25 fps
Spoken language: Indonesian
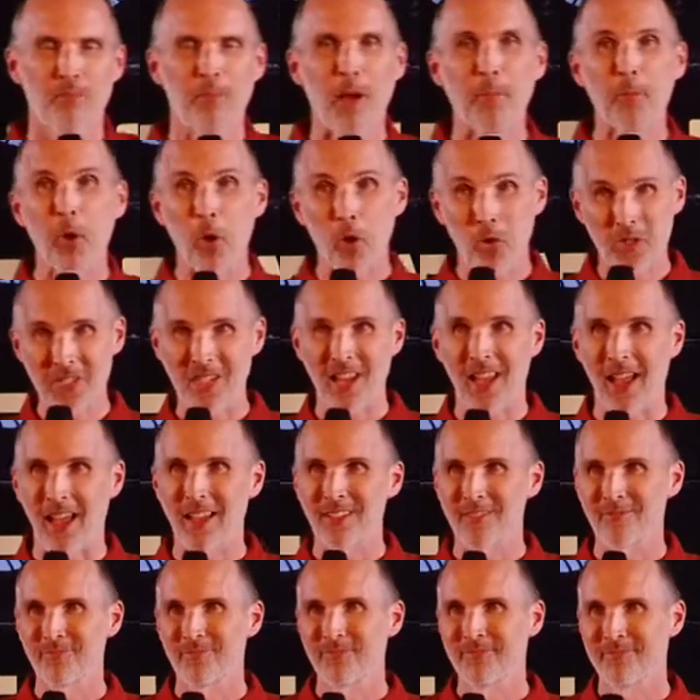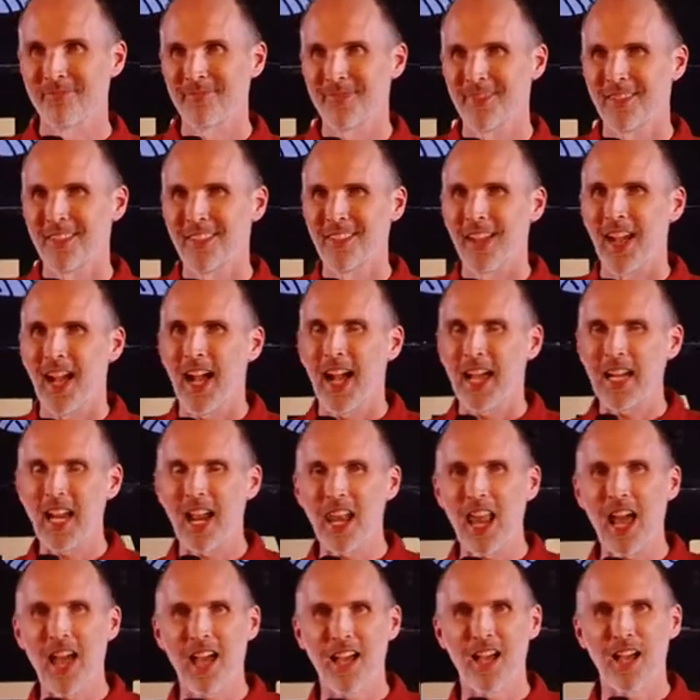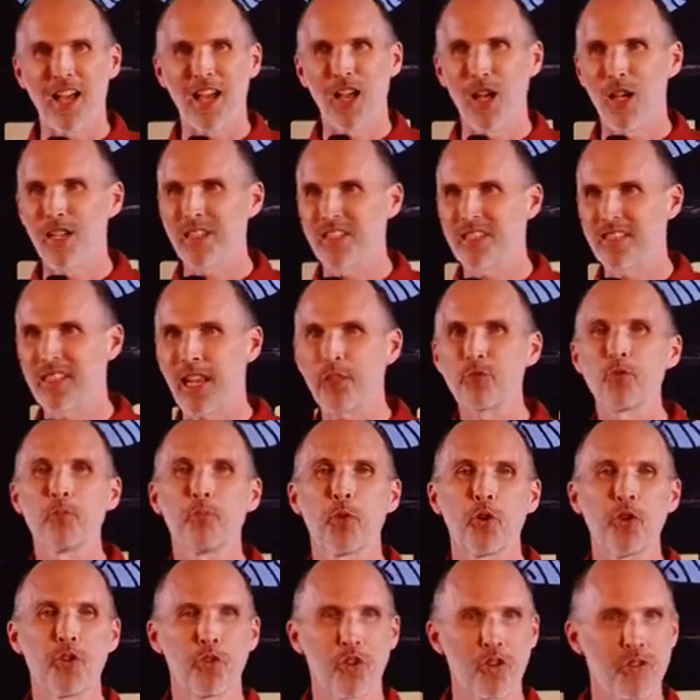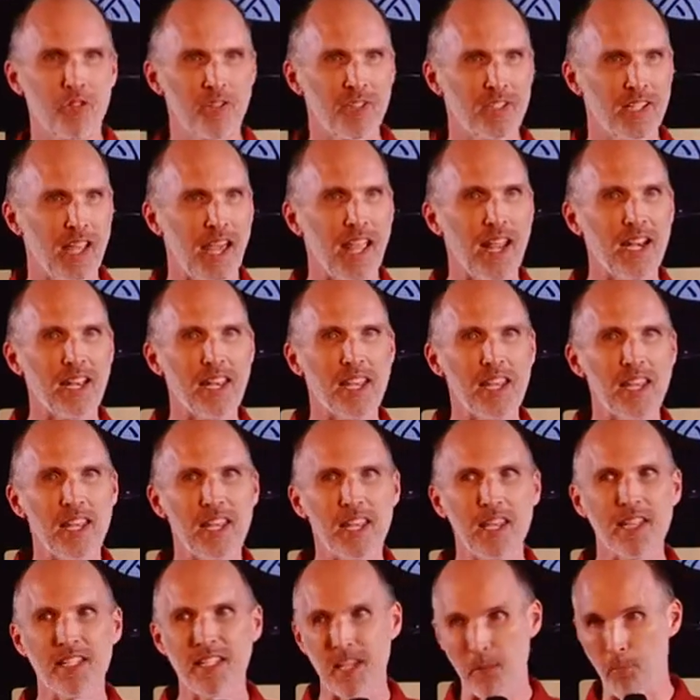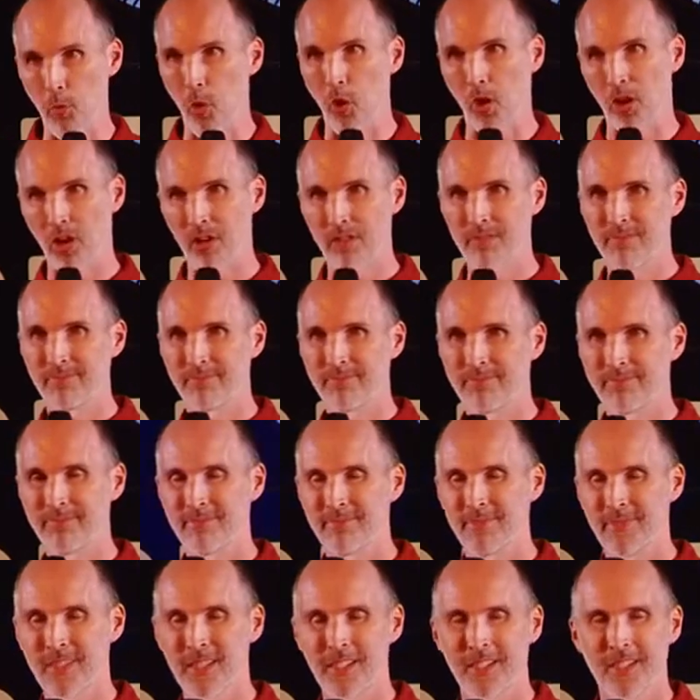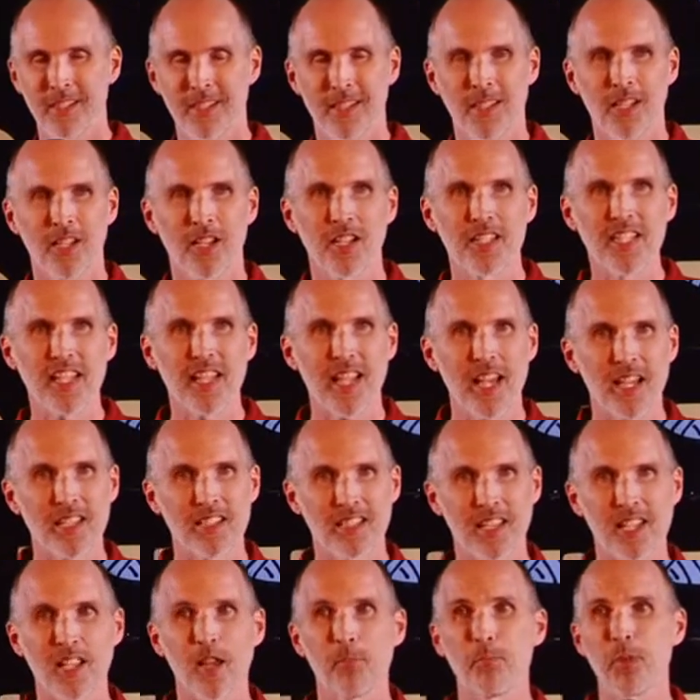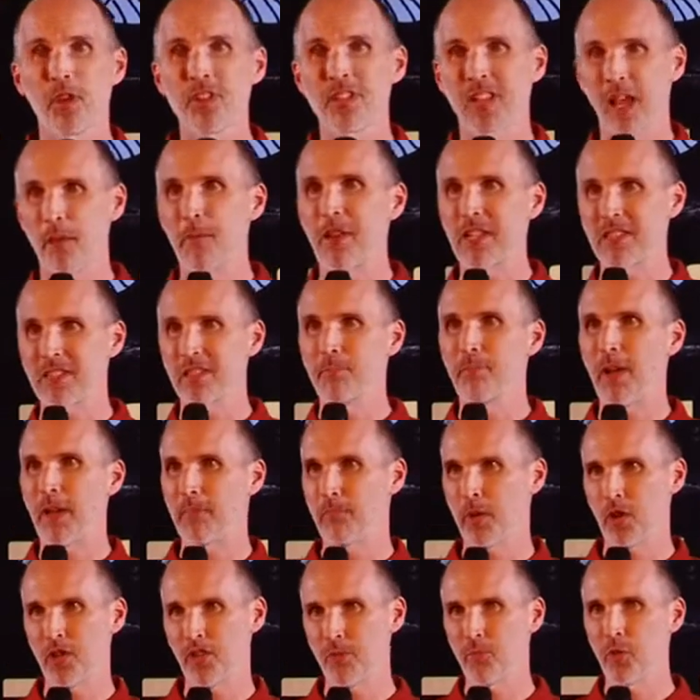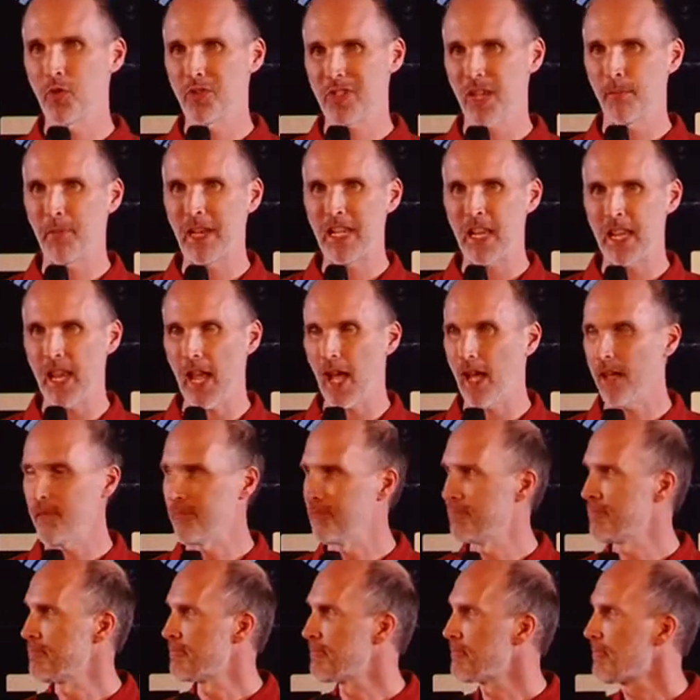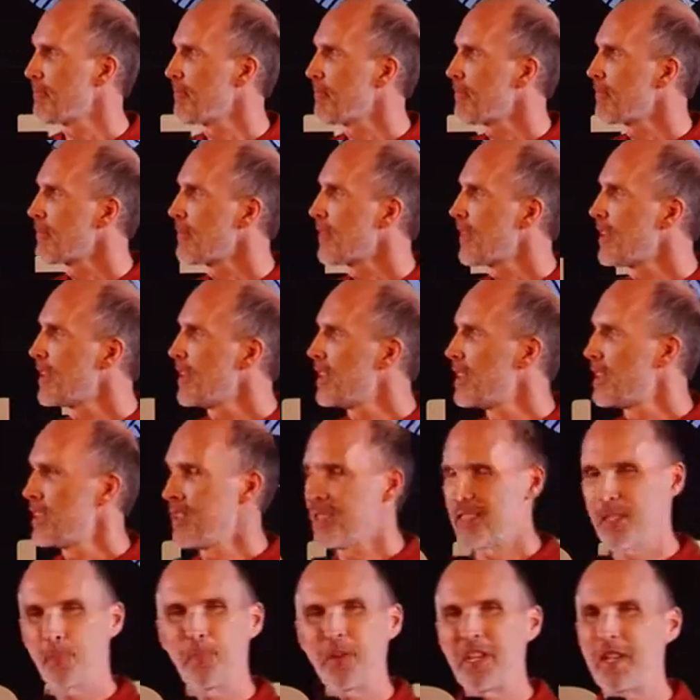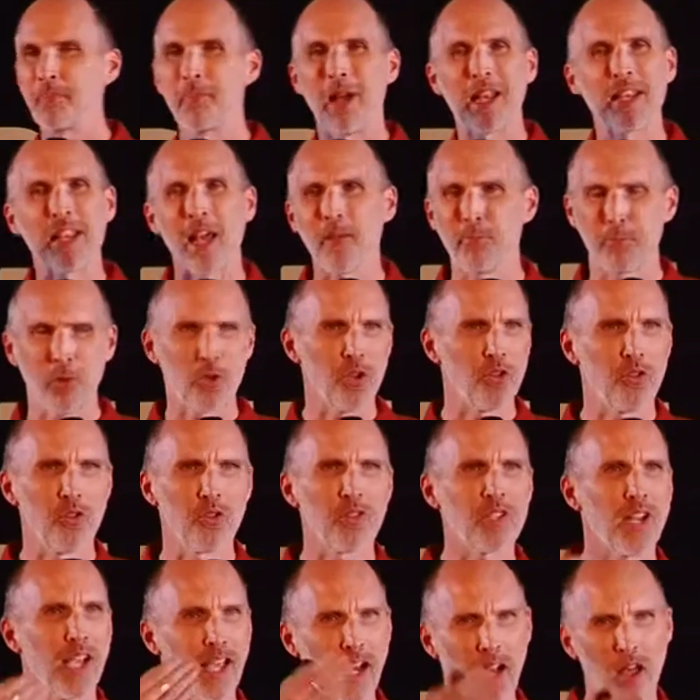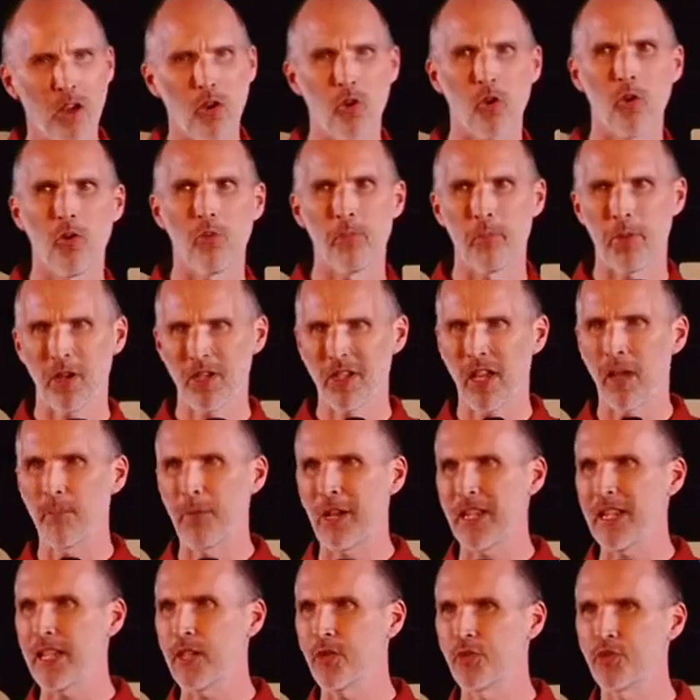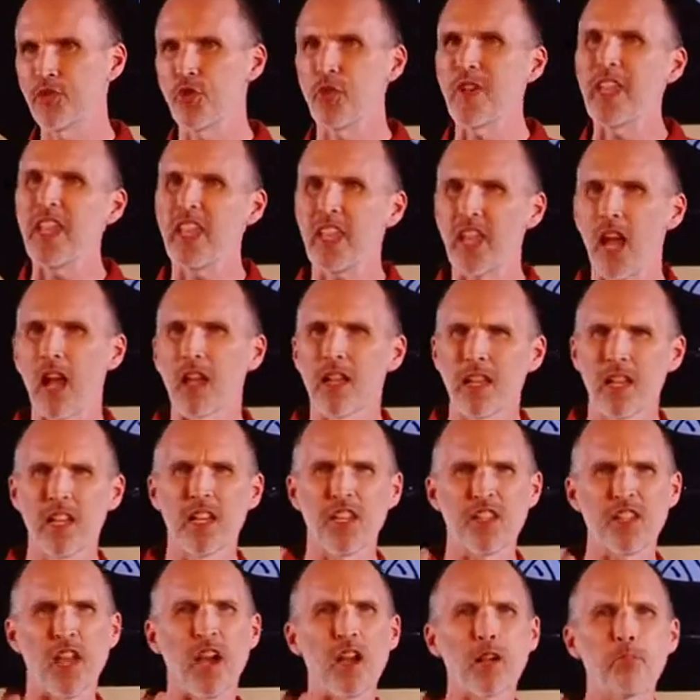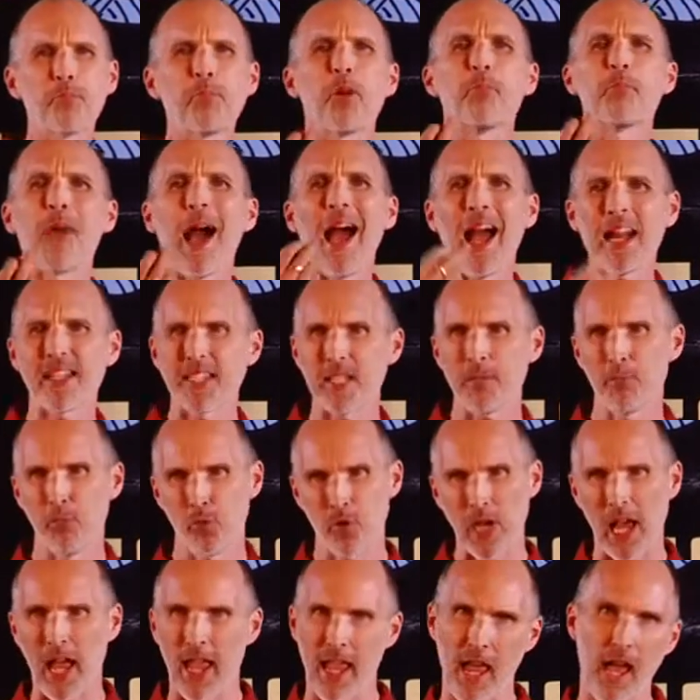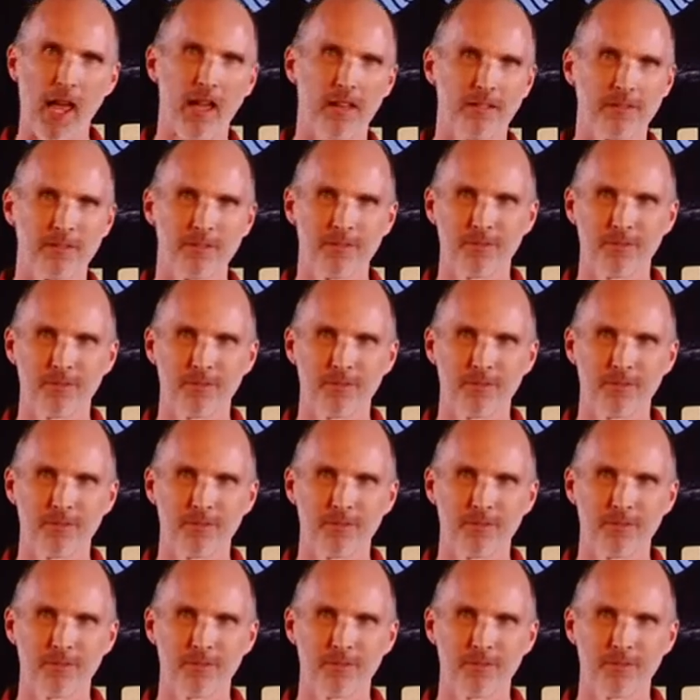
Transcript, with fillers: Mama Rosa adalah satu penenun dari Timor. Ketika saya pertama sempat bertemu sama dia, seperti banyak penenun kalau pertama dikunjungi yang yang pemahati budaya,